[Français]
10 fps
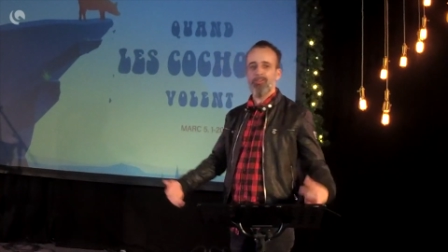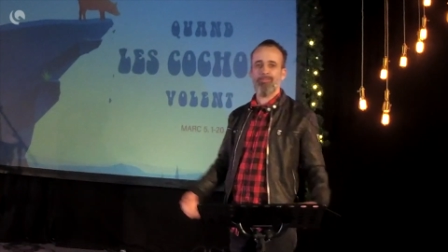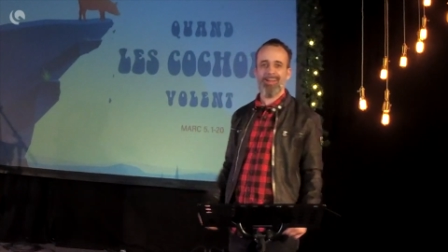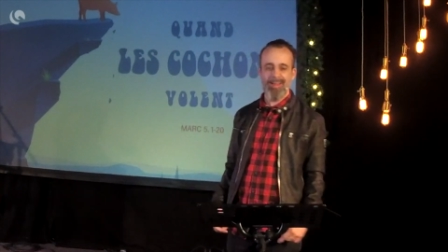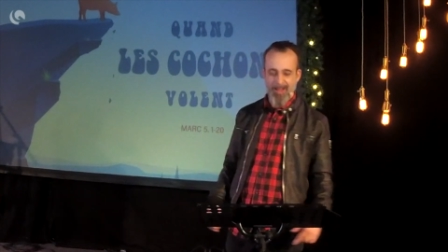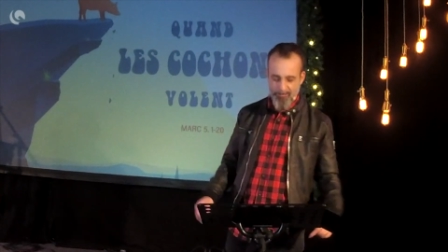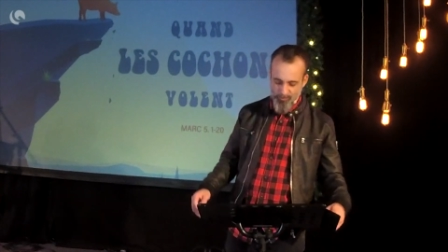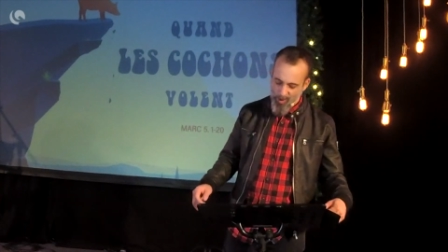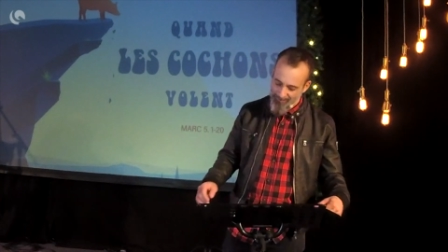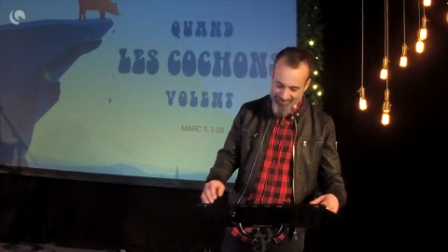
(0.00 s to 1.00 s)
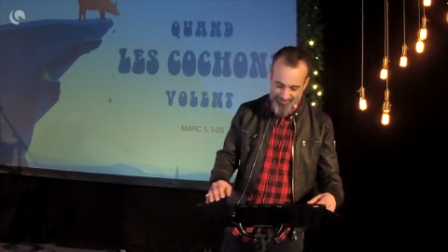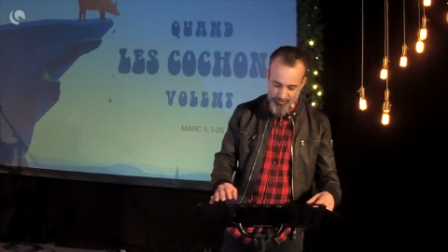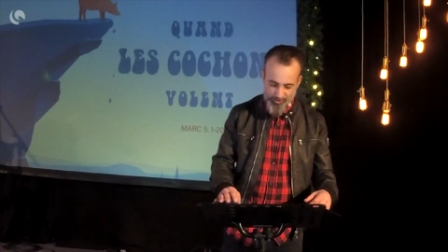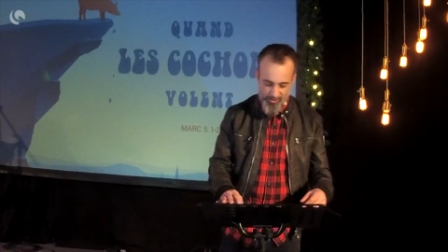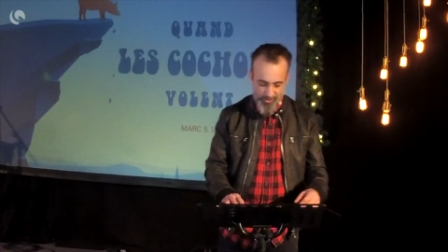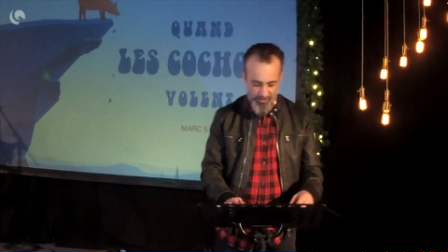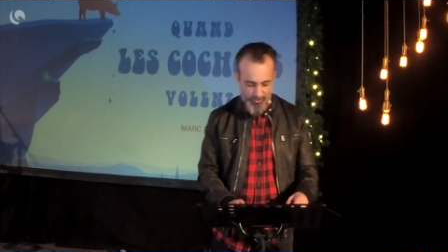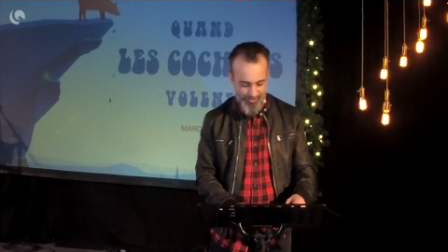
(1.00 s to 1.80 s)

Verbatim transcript: devrait euh, pouvoir vraiment se,